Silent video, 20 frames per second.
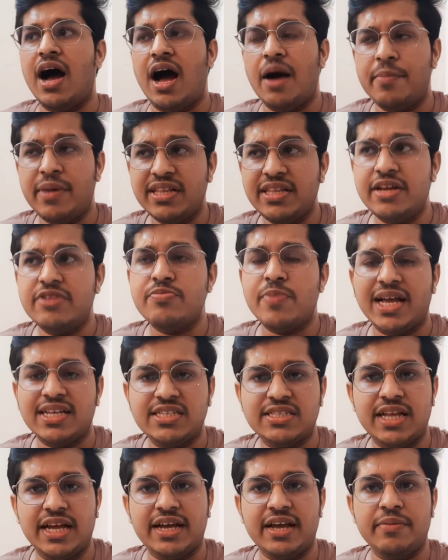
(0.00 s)
আমাদের ব্যাচ
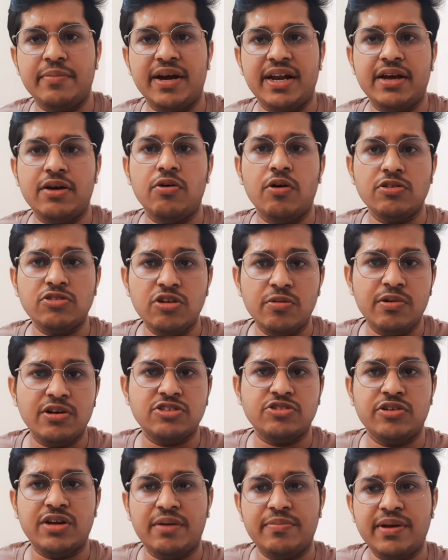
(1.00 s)
থেকে মানে গত
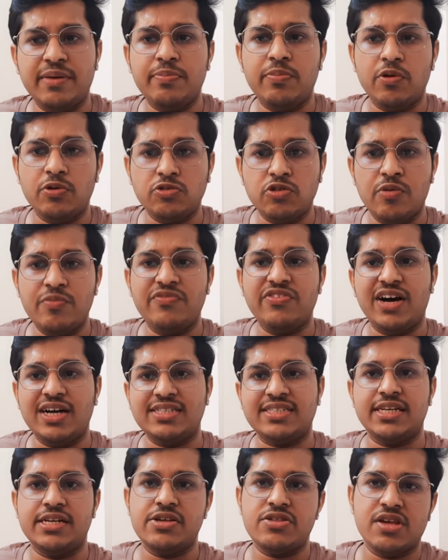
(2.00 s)
বছর আমরা প্রথম
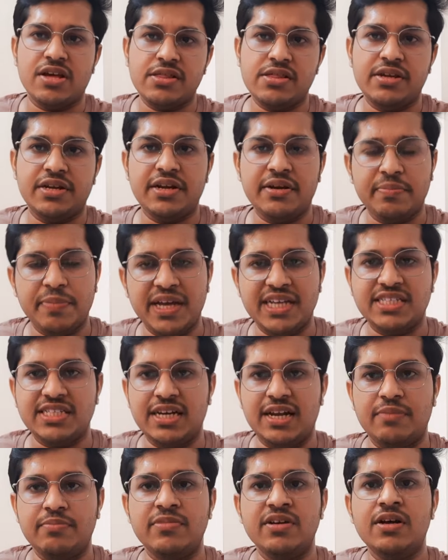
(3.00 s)
ফার্স্ট এডিশন সেটির
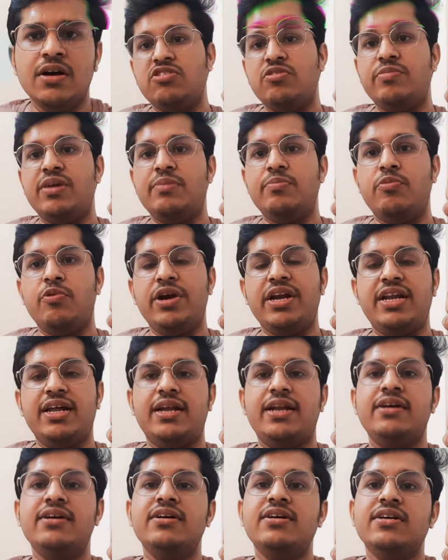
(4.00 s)
পেয়েছিলাম তোমরা
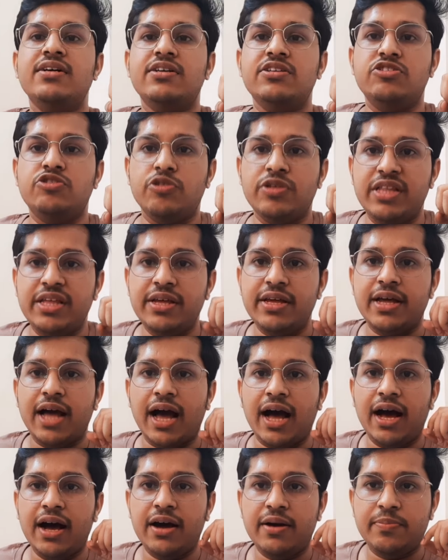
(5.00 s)
বইটার যদি
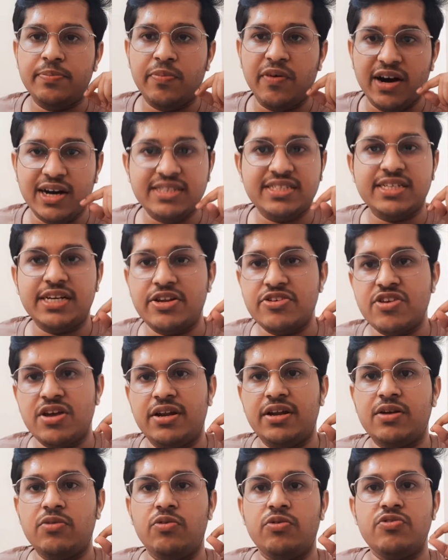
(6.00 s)
ফার্স্ট
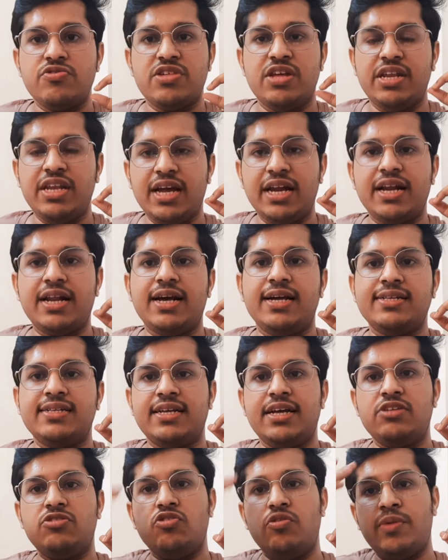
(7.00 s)
এডিশনের কোনো সিনিয়রের কাছ
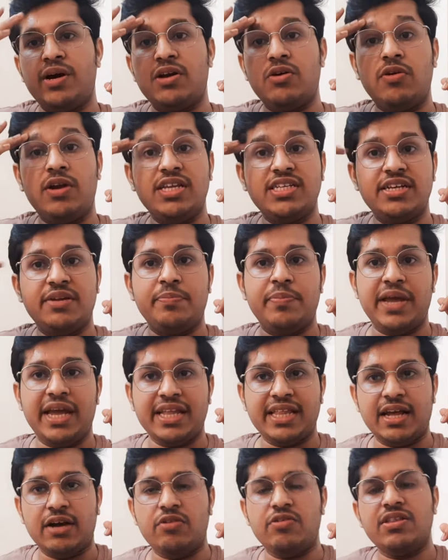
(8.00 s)
থেকে তোমার কলেজের পেয়ে
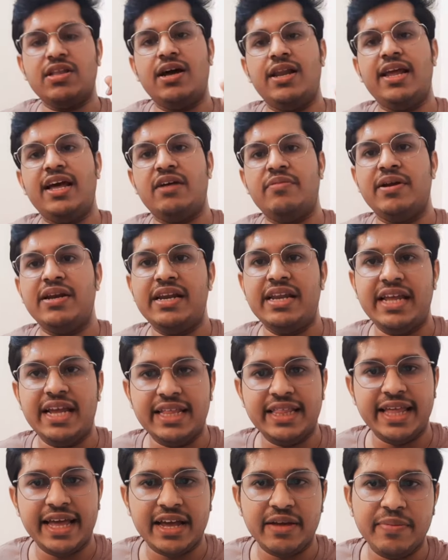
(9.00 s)
থাকো তাহলে একবার নিয়ে
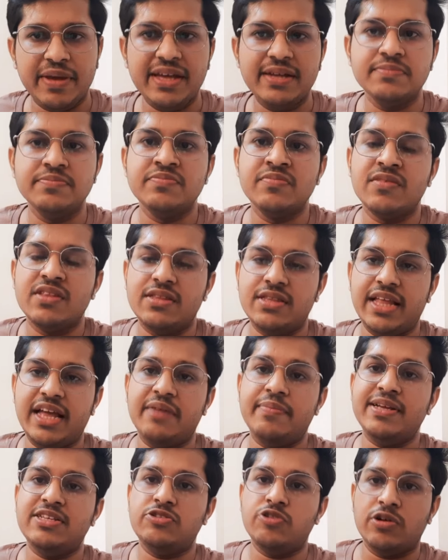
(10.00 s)
দেখবে
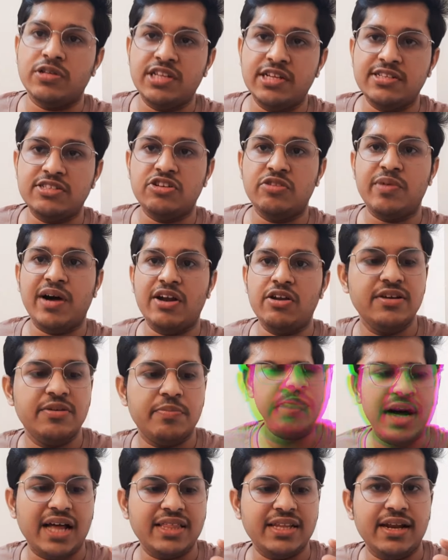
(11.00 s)
দেখবে যথেষ্ট ভালো
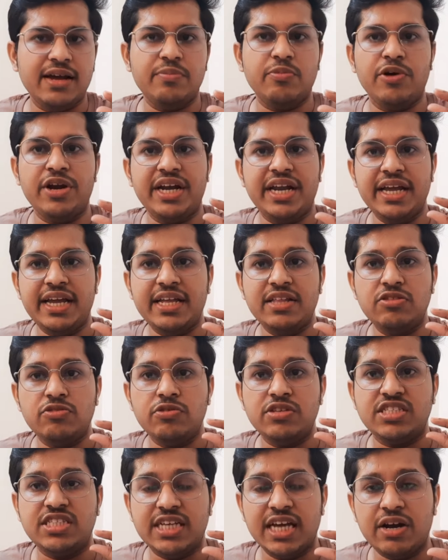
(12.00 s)
পাতলা বইটি কিন্তু
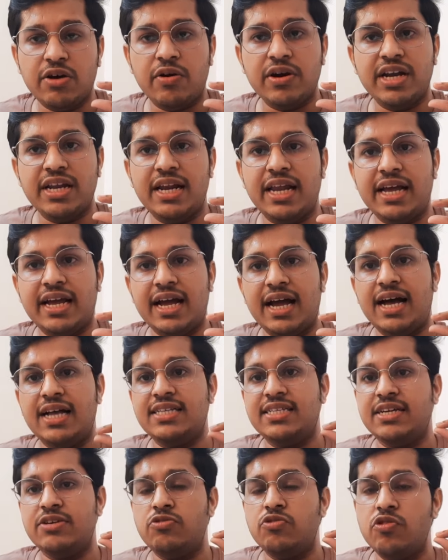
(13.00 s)
যে কটি লেখা
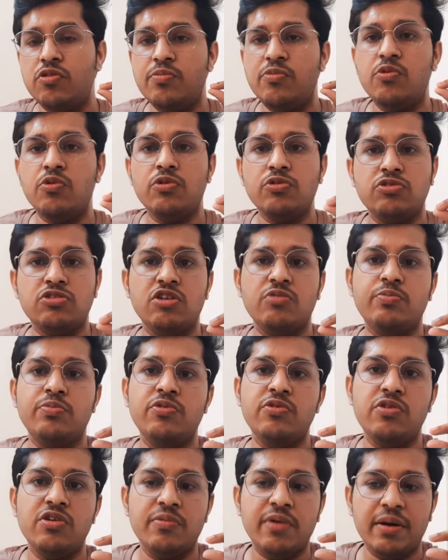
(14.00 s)
আছে খুব
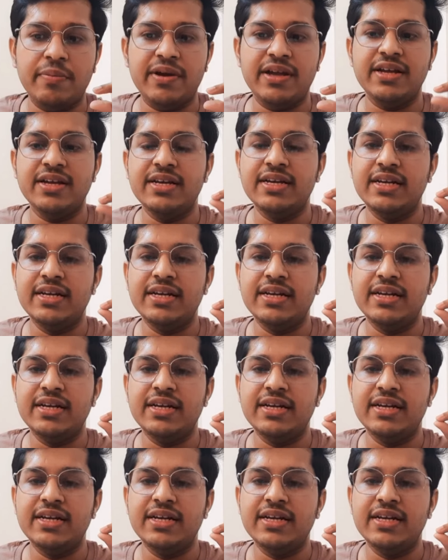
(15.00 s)
গুরুত্বপূর্ণভাবে